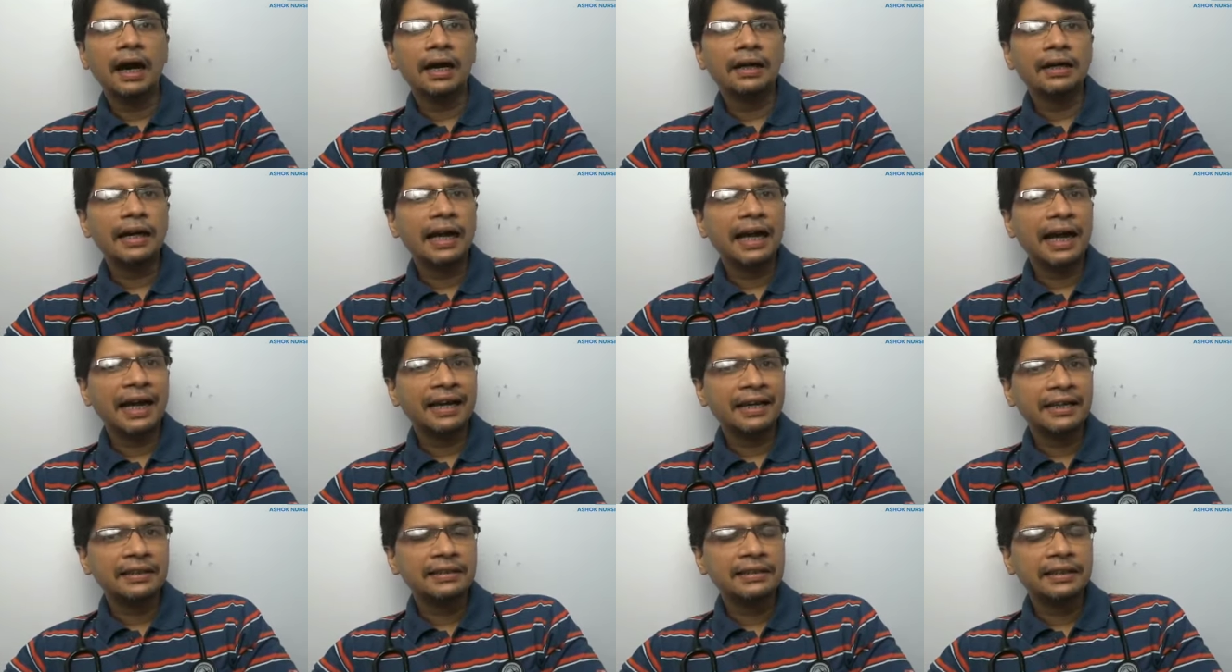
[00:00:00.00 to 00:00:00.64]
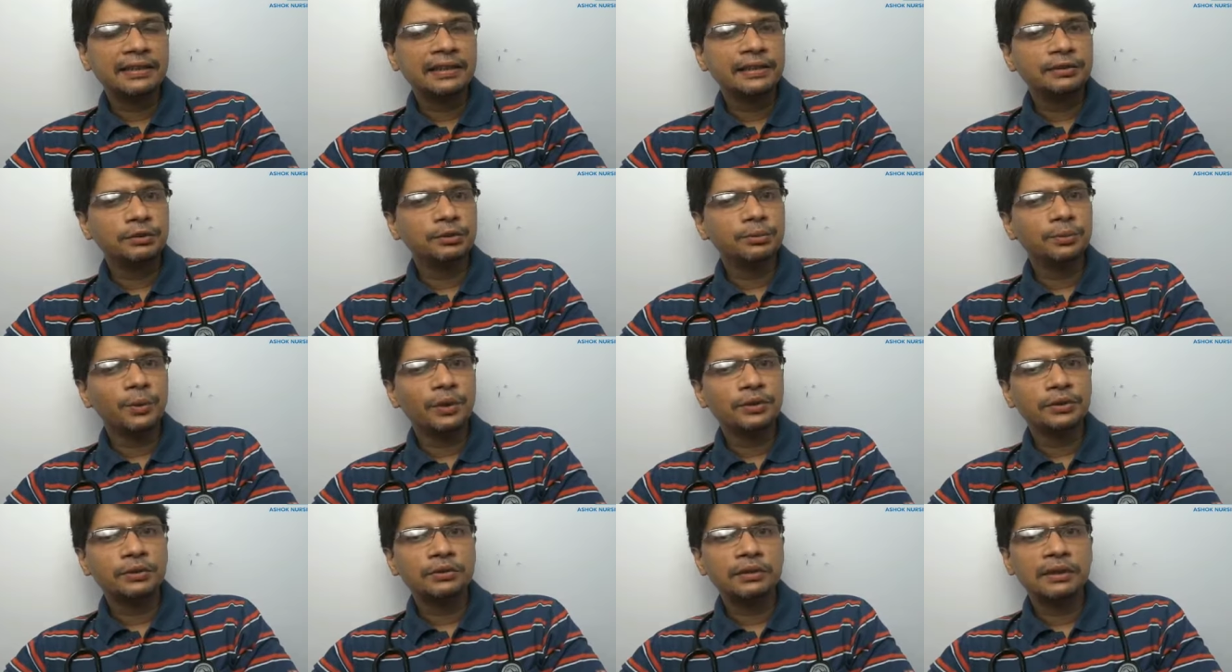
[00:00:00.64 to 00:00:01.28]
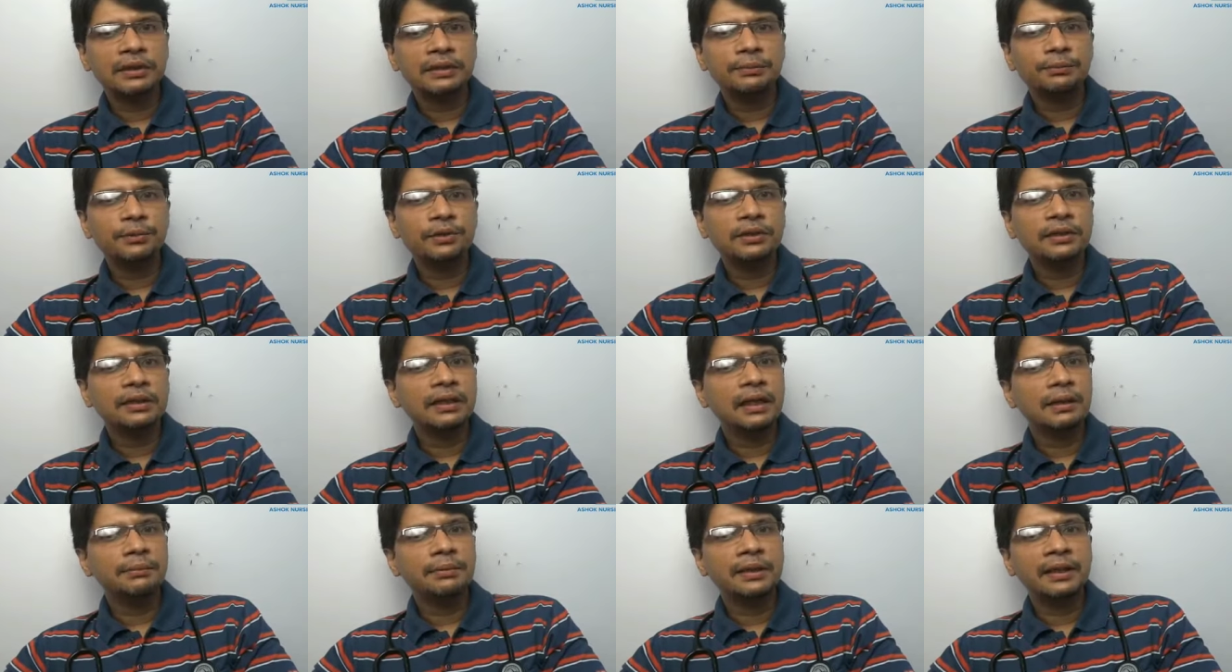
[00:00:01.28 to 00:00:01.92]
আর এক থেকে দু বছরের
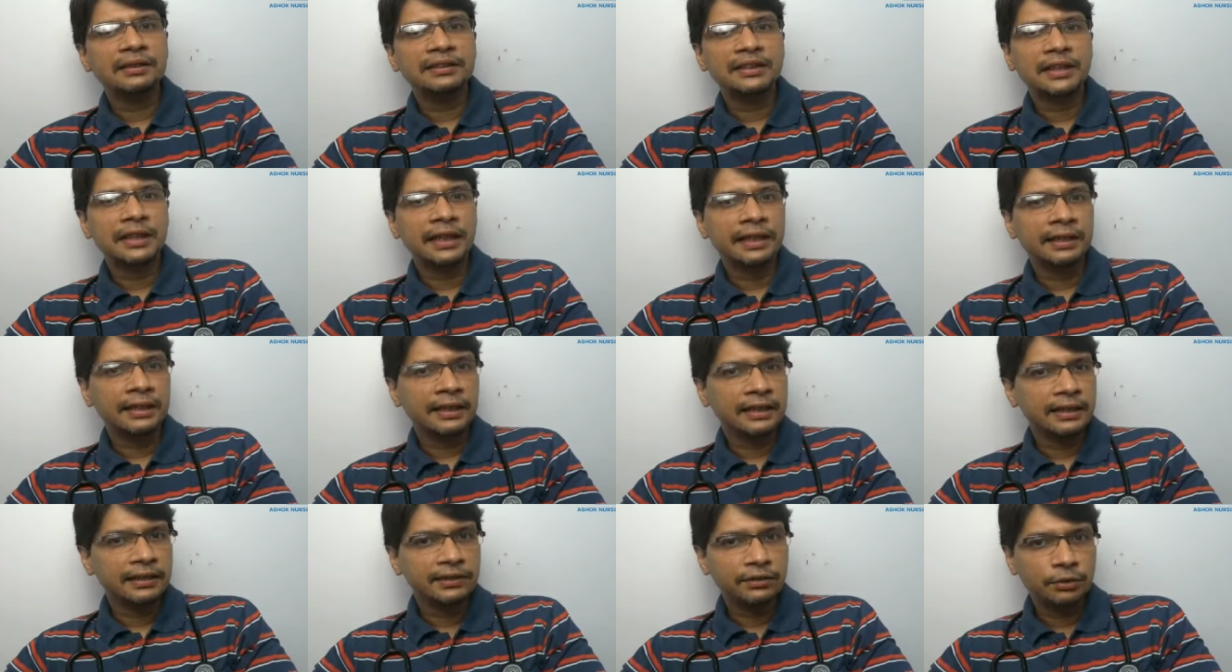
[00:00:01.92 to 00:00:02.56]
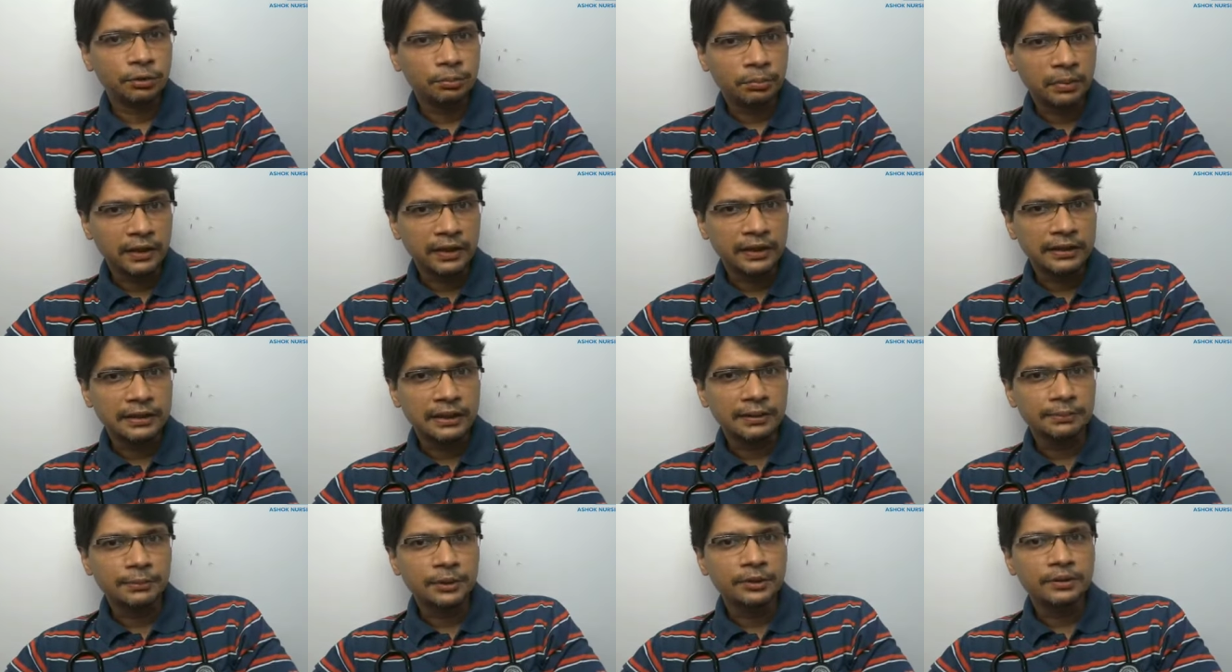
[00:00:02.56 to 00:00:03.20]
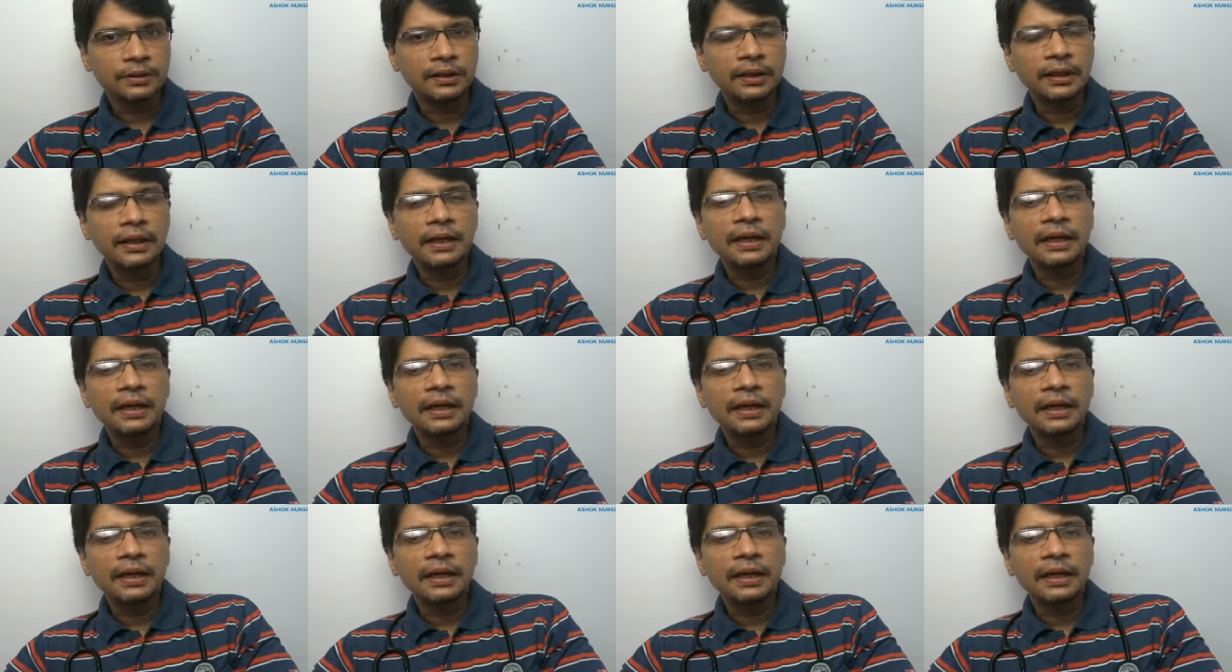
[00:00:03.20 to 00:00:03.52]
মধ্যে আমরা চায়নাকে টপকে যাবো